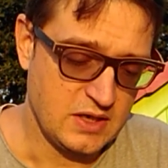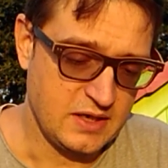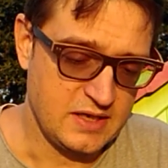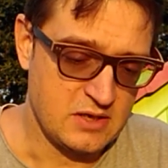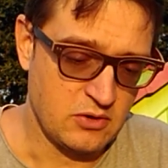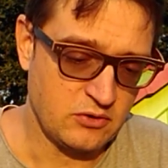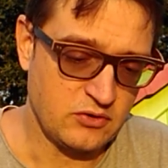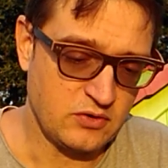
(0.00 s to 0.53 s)

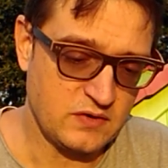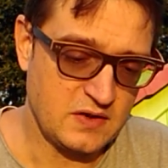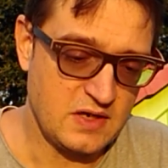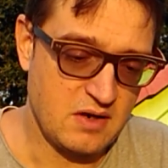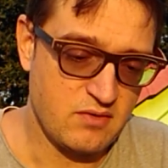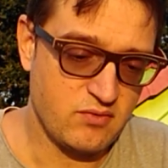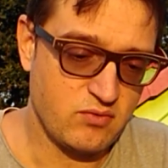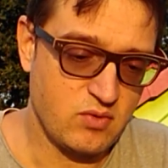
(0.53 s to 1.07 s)
il entendait
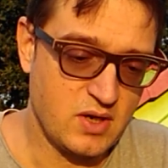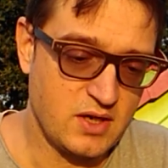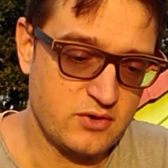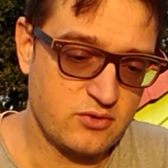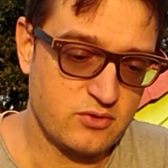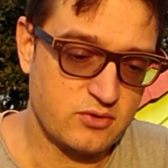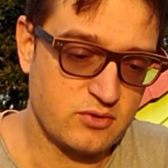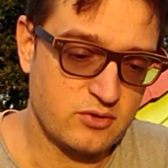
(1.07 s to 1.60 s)
la voix
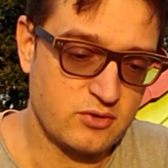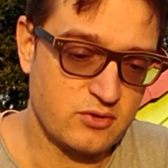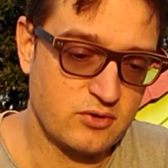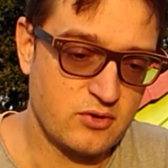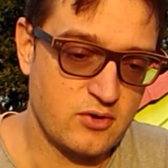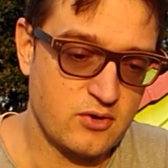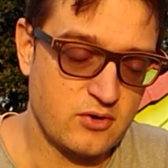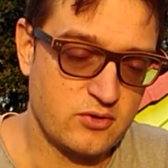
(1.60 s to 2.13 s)

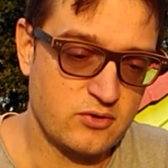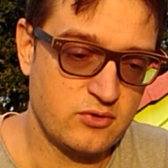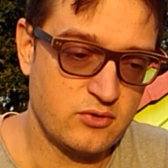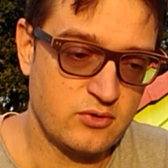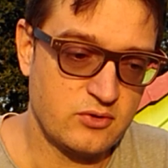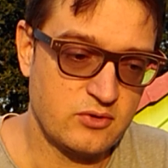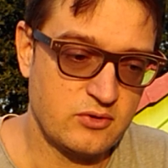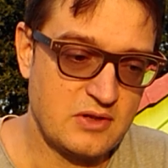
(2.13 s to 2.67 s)
de,
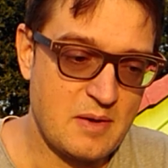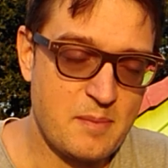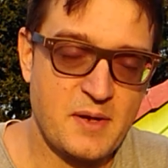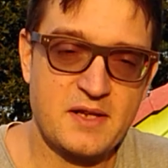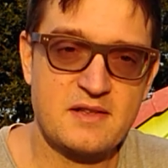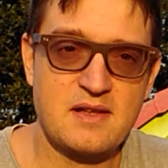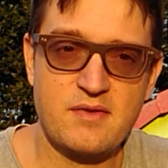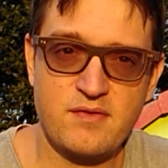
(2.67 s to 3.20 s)
la,
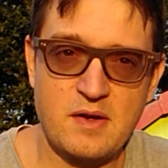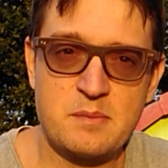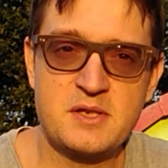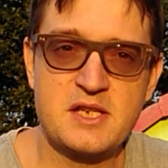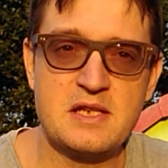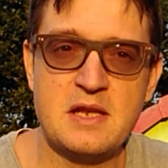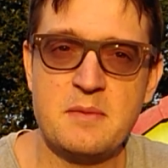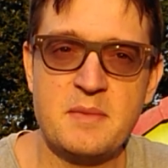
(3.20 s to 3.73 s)
femme
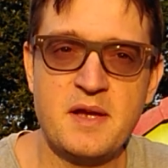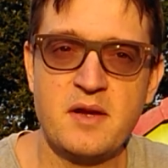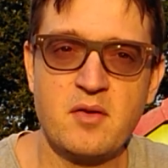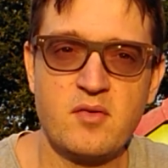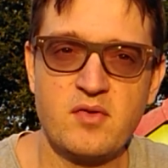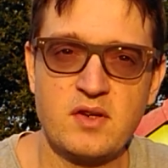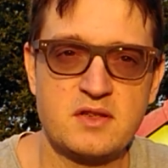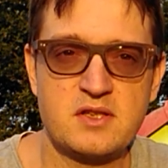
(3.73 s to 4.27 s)
qu'il aimait,
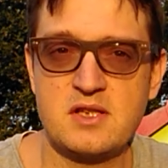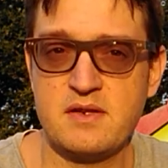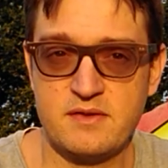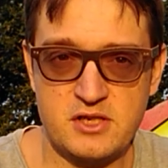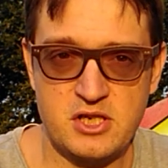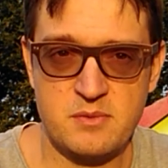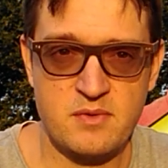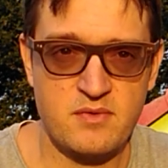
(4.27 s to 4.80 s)
en fait, qu'il
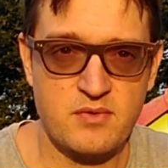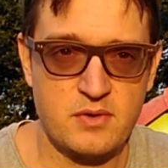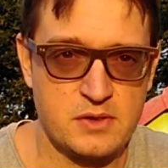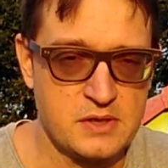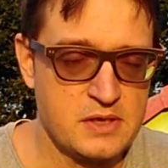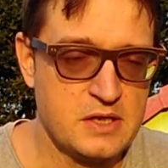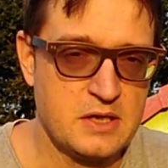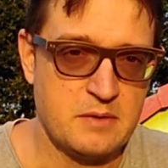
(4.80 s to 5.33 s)
n'avait jamais vue, hein.